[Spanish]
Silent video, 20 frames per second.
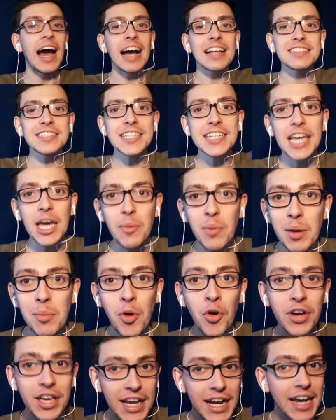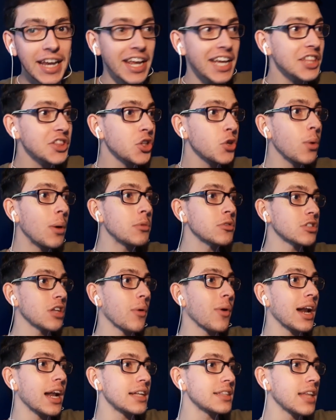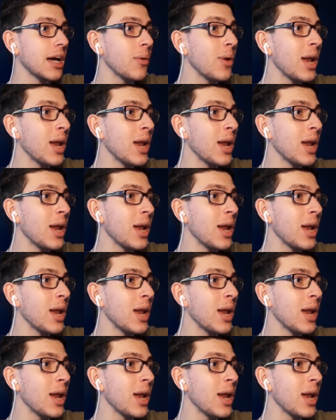Así que vemos quién gana esto y vamos a ver la